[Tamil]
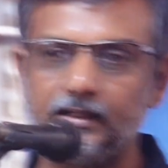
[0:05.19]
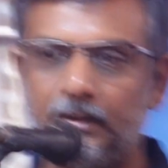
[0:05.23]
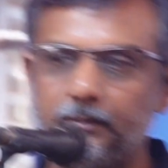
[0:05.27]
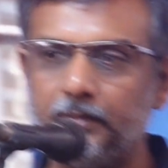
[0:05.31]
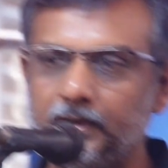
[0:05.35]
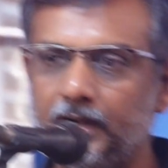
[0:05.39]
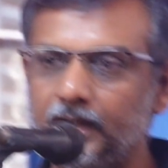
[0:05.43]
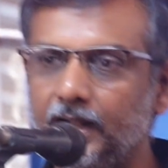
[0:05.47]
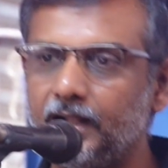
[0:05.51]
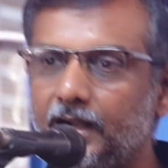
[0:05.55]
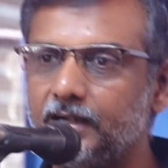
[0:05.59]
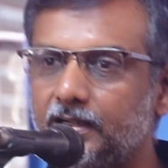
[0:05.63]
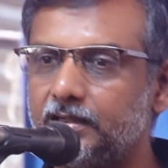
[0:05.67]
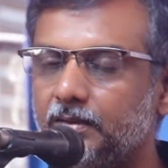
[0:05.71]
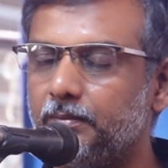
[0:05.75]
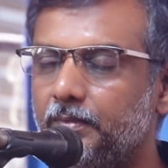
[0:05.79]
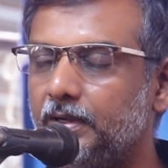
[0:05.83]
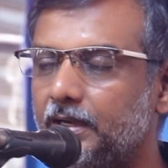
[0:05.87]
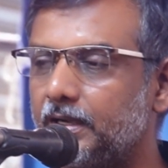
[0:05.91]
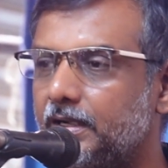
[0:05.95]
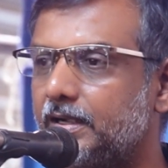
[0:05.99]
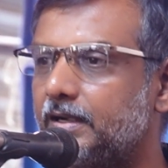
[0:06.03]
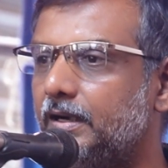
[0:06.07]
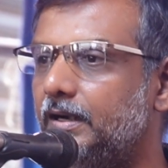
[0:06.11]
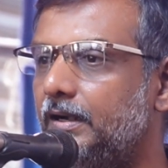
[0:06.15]
தமிழ்நாட்டு
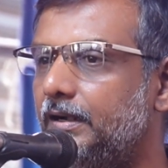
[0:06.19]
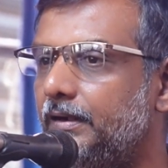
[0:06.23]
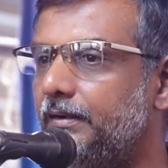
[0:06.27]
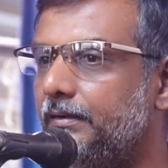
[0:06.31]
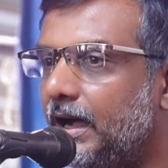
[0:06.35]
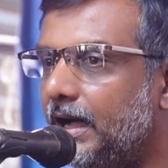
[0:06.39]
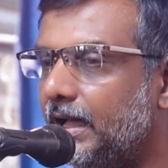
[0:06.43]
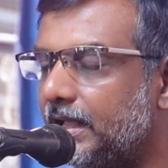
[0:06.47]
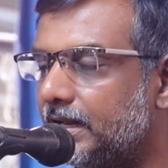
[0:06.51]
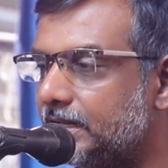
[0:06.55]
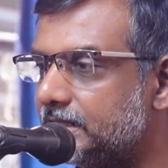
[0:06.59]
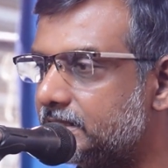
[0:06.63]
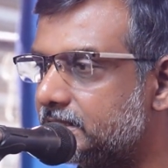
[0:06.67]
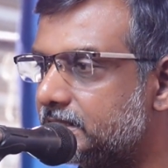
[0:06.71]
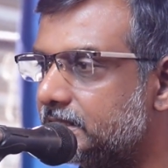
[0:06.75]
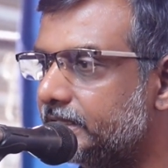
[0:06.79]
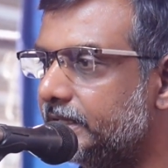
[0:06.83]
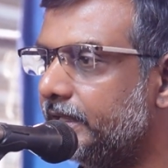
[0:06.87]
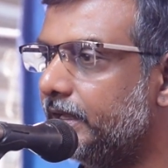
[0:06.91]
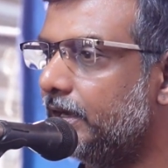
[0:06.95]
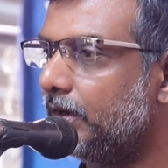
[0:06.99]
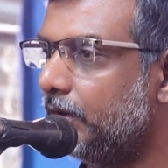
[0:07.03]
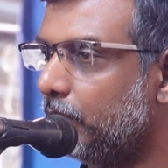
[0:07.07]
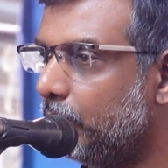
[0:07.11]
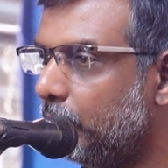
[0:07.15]
மக்கள்
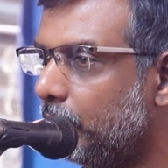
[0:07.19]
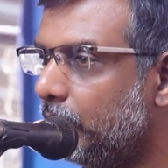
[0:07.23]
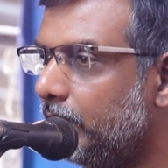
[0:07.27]
அரசியல்